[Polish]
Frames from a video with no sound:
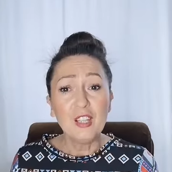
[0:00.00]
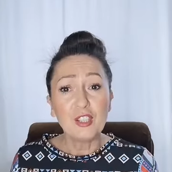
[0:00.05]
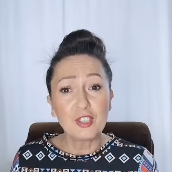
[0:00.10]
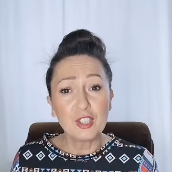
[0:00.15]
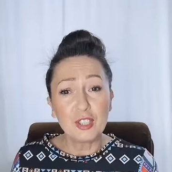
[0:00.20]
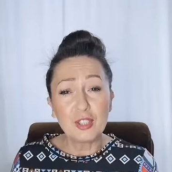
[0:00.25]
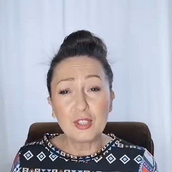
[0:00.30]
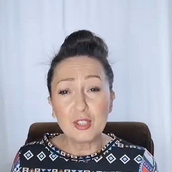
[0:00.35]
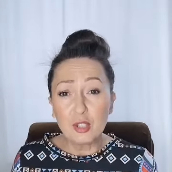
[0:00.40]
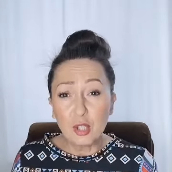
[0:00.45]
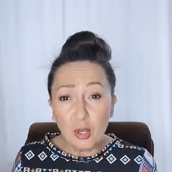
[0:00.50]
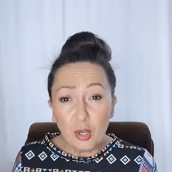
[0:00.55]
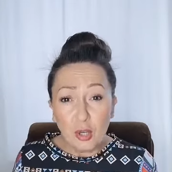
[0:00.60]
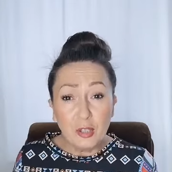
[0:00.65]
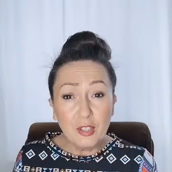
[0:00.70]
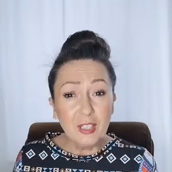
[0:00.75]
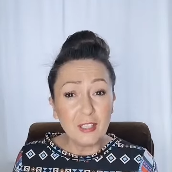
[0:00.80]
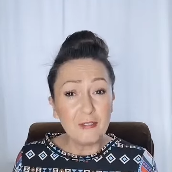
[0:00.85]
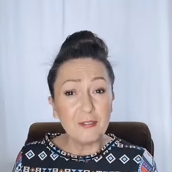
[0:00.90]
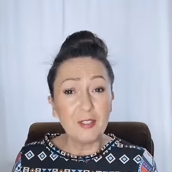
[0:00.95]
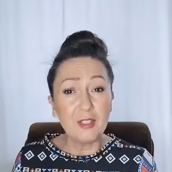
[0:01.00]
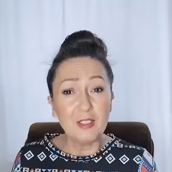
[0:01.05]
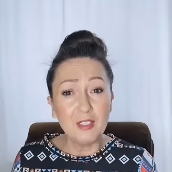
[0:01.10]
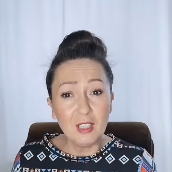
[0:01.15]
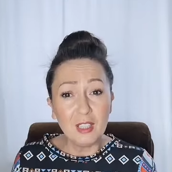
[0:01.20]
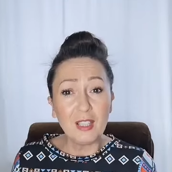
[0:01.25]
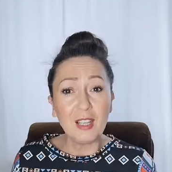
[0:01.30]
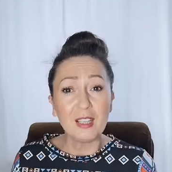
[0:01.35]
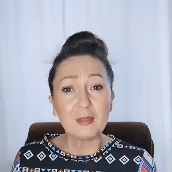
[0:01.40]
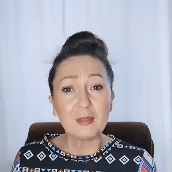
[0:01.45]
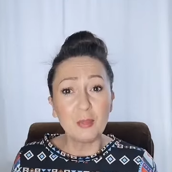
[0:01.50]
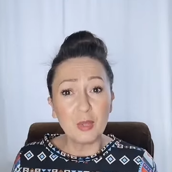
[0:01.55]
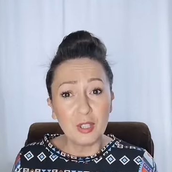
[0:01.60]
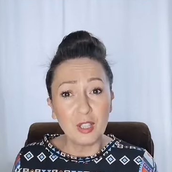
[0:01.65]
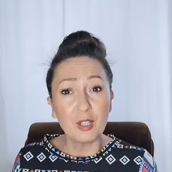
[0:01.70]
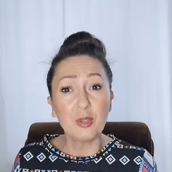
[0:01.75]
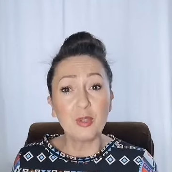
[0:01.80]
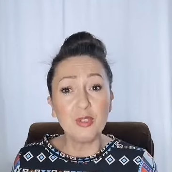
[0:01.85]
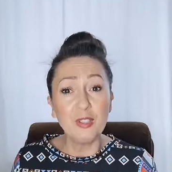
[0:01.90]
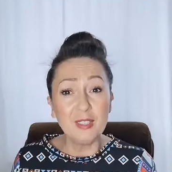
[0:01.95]
czy to nie wynika z
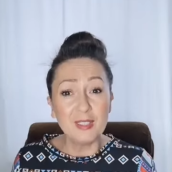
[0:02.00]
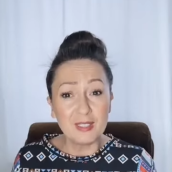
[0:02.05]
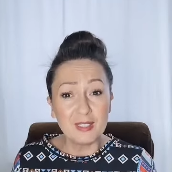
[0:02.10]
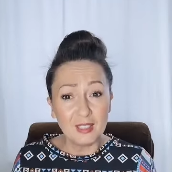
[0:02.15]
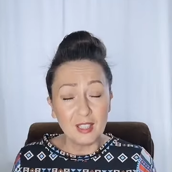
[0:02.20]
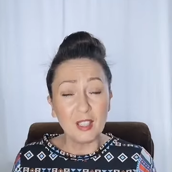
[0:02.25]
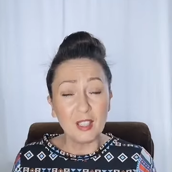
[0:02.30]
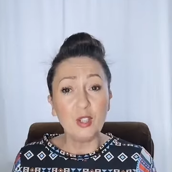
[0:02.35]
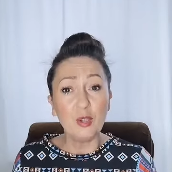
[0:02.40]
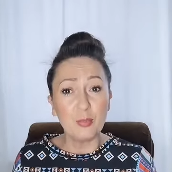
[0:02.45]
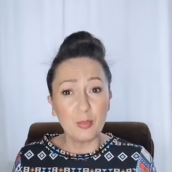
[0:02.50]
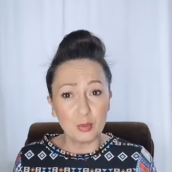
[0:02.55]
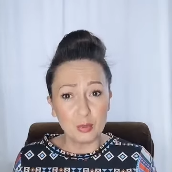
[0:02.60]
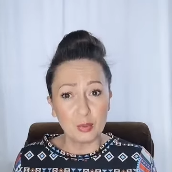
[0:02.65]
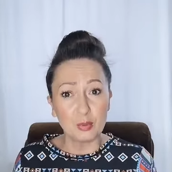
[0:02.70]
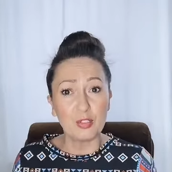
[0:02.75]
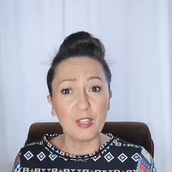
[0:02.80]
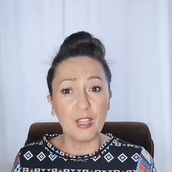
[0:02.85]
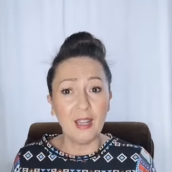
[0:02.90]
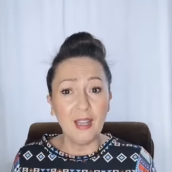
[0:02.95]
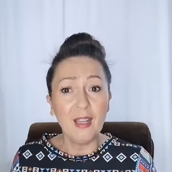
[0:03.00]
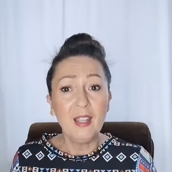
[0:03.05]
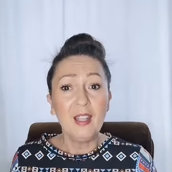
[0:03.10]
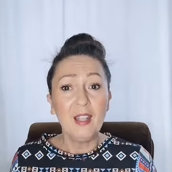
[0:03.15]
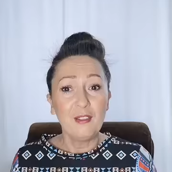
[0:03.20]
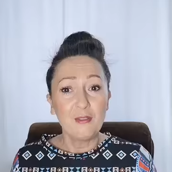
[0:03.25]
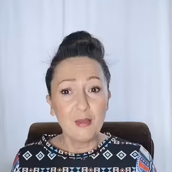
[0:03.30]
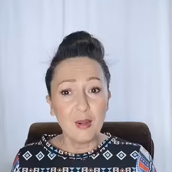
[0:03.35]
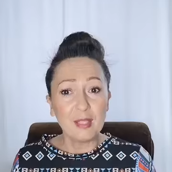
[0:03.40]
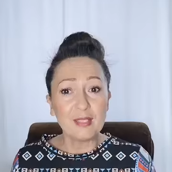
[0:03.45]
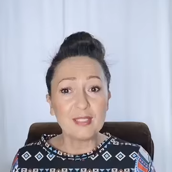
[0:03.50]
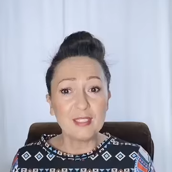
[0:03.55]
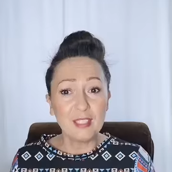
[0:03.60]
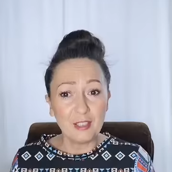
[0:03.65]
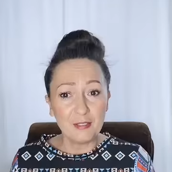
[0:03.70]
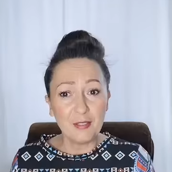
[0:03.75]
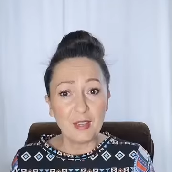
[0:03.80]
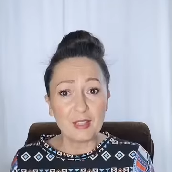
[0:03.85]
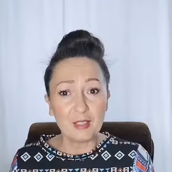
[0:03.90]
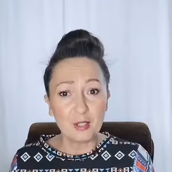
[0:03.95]
mojego niskiego poczucia
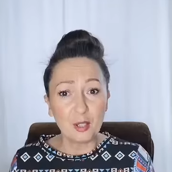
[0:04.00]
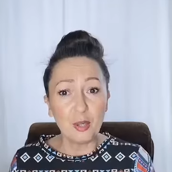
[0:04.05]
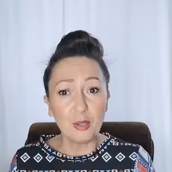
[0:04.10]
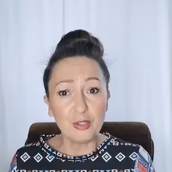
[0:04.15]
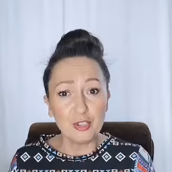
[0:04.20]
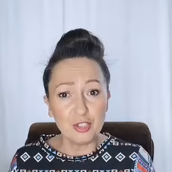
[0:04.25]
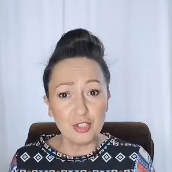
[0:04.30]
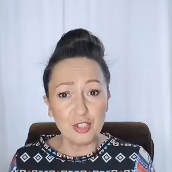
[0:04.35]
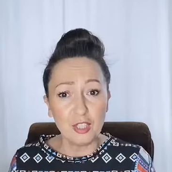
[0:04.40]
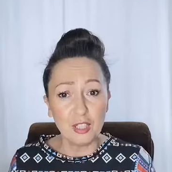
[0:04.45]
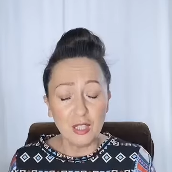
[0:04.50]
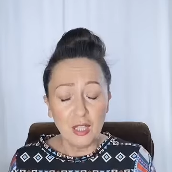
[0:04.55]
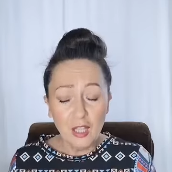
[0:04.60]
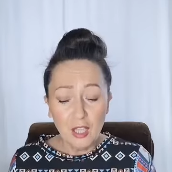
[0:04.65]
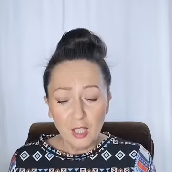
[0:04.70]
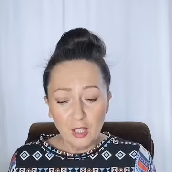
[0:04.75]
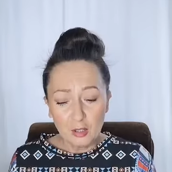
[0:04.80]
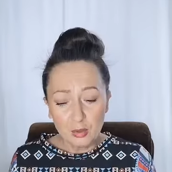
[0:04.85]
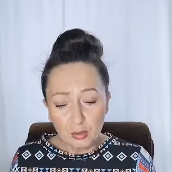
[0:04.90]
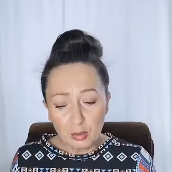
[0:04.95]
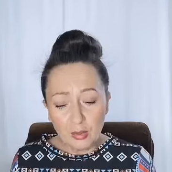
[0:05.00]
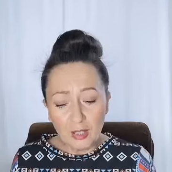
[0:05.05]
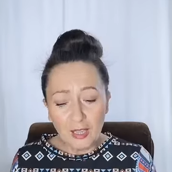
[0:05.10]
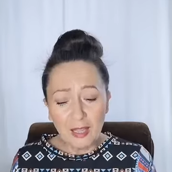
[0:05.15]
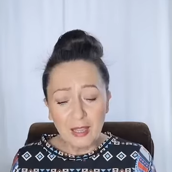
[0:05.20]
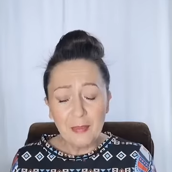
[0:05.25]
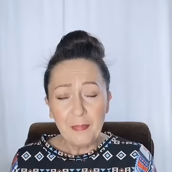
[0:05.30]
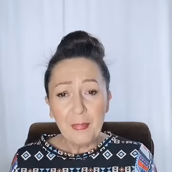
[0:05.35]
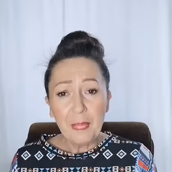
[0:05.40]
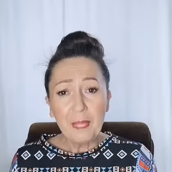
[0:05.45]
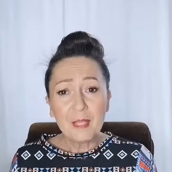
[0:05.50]
własnej wartości, które